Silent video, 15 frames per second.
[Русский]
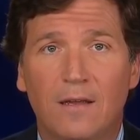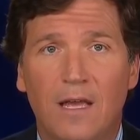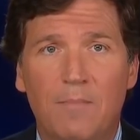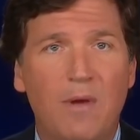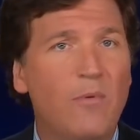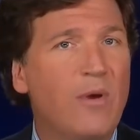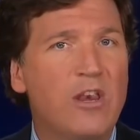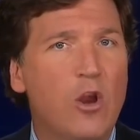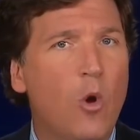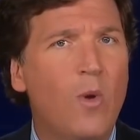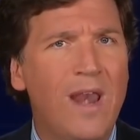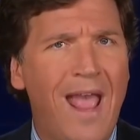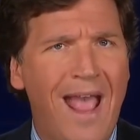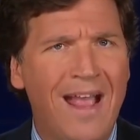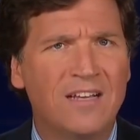И, кстати,
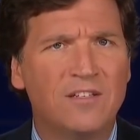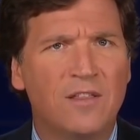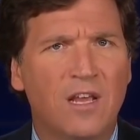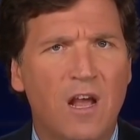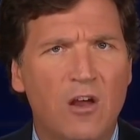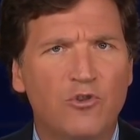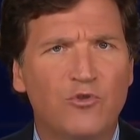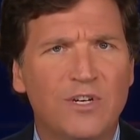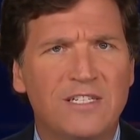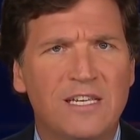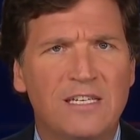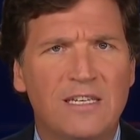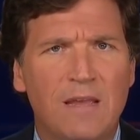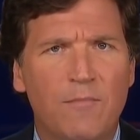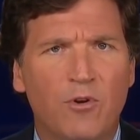никто не спрашивал и
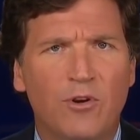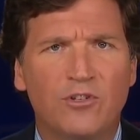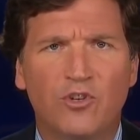страны,